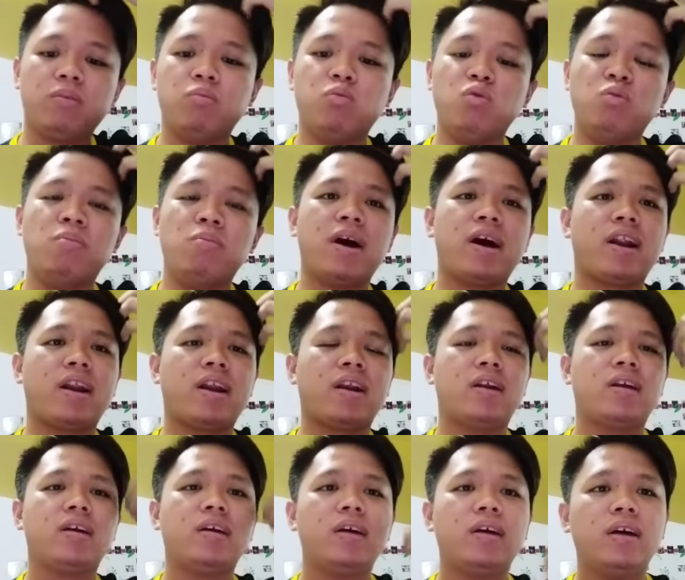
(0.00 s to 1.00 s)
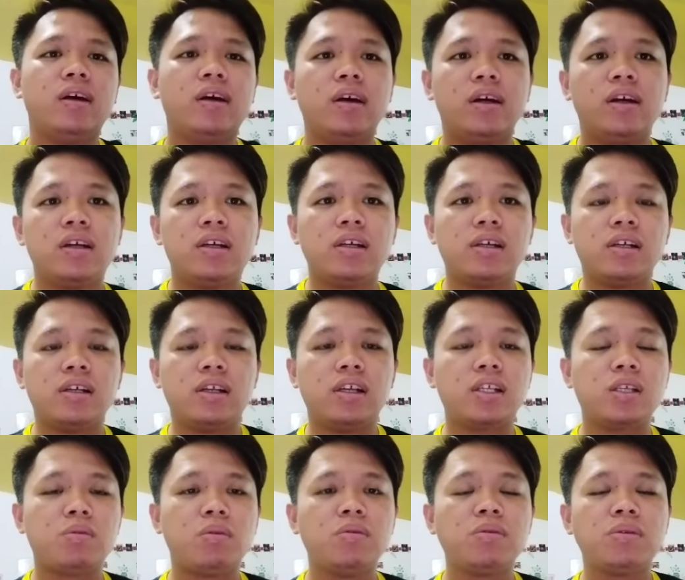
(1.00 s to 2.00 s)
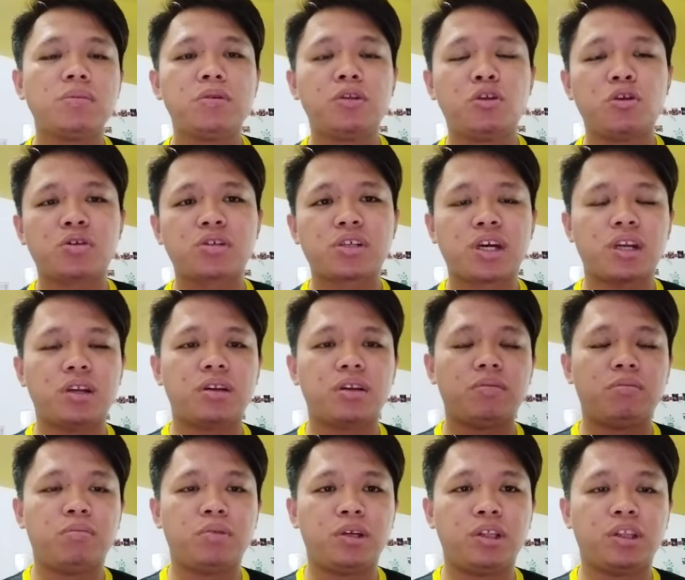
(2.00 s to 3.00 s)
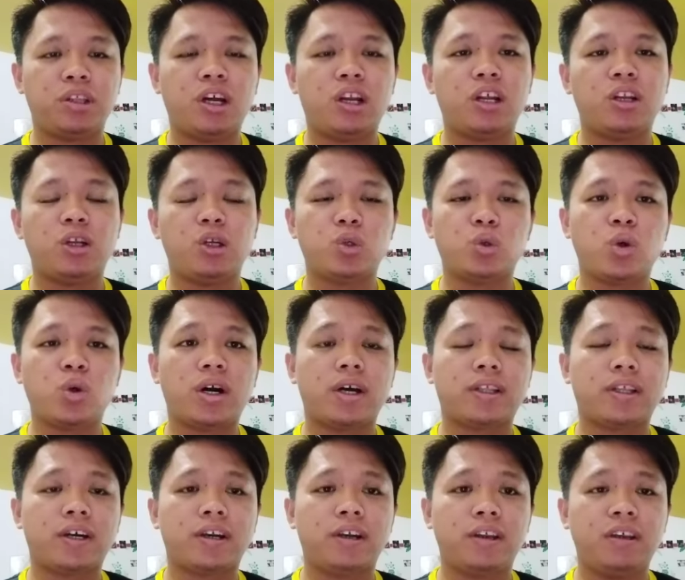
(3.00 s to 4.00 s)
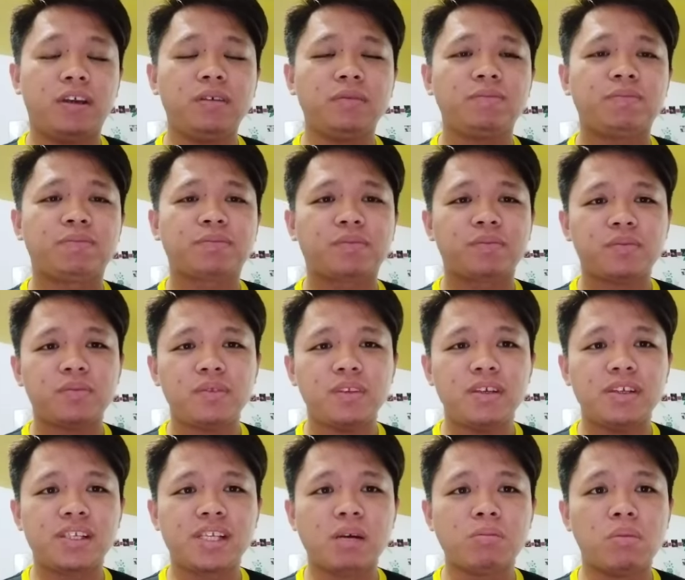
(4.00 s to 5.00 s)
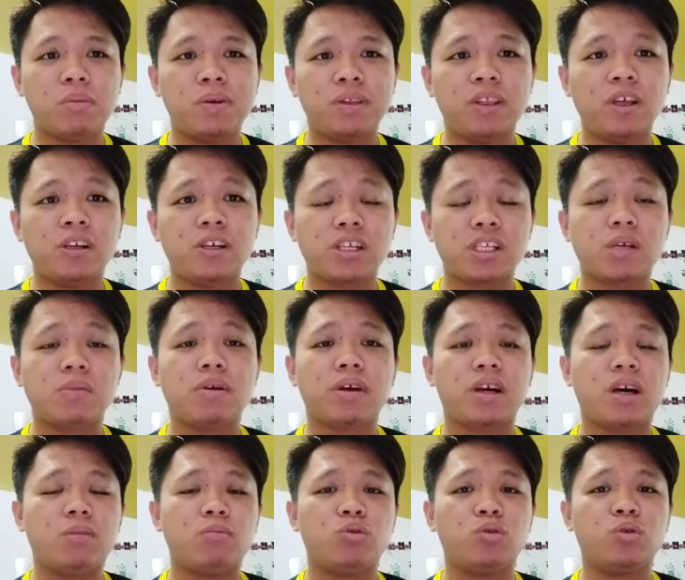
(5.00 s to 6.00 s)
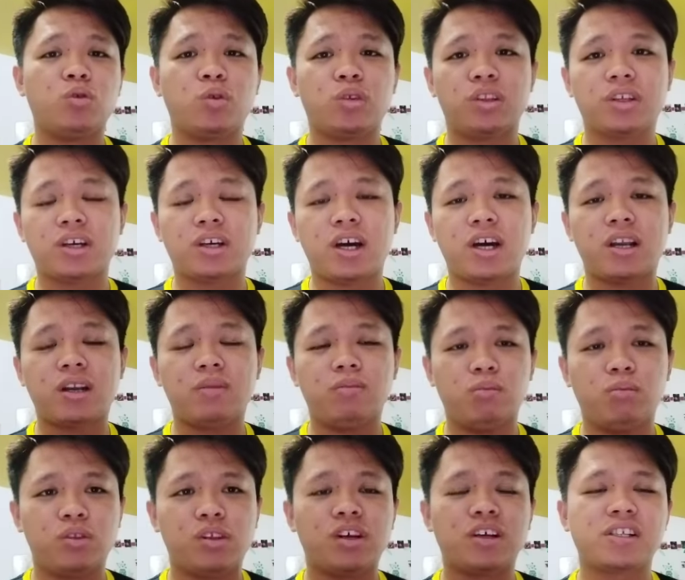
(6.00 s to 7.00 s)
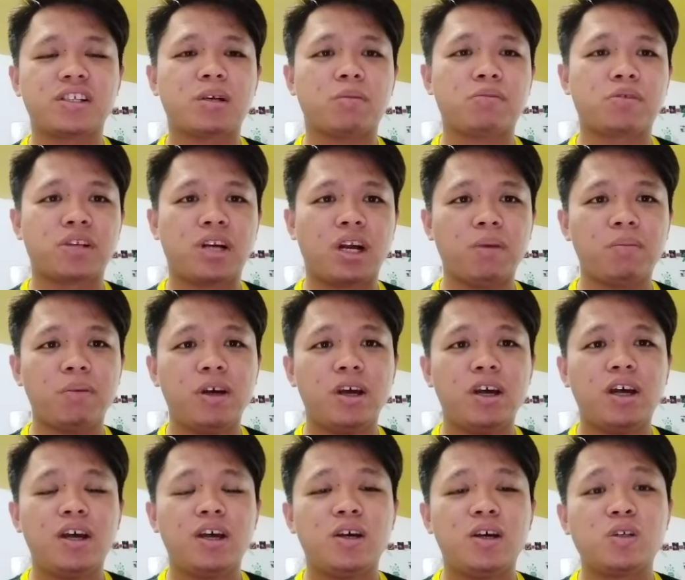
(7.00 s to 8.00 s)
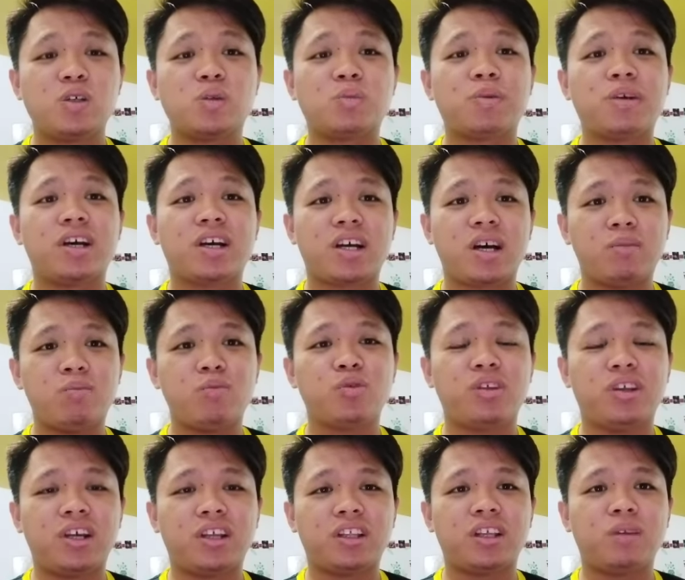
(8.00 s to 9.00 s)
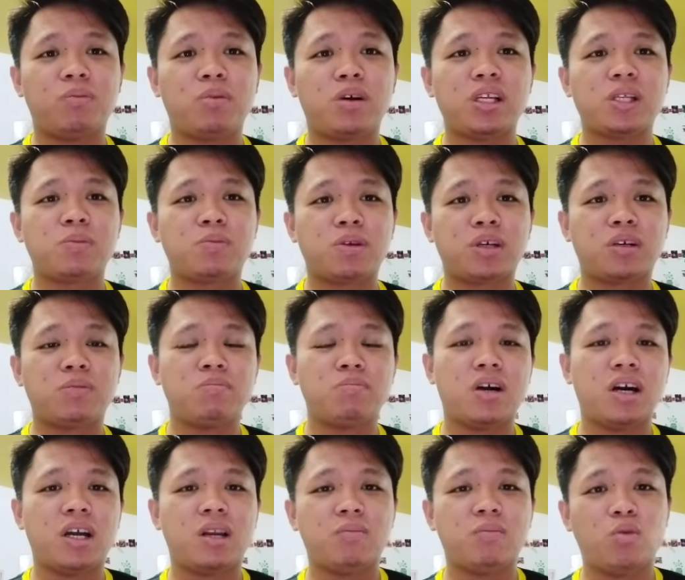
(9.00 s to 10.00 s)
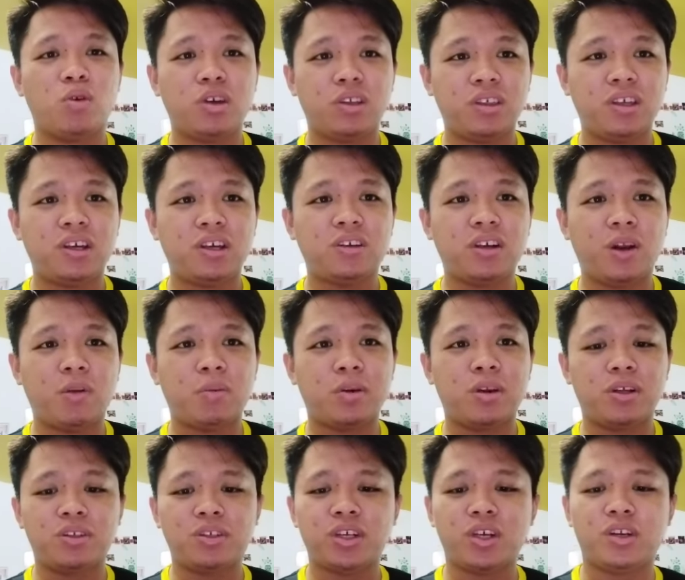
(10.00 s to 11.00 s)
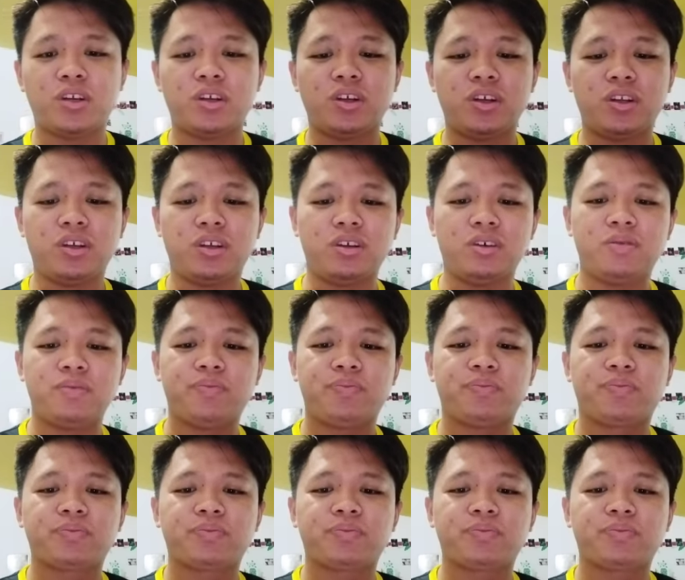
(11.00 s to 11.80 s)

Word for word: bubar. Jadi sebelum saya meneruskan berita dan isu hangat hari ini, saya meminta jasa baik kamu untuk tekan butang subscribe supaya kamu tidak terlepas perkembangan politik daripada channel ini.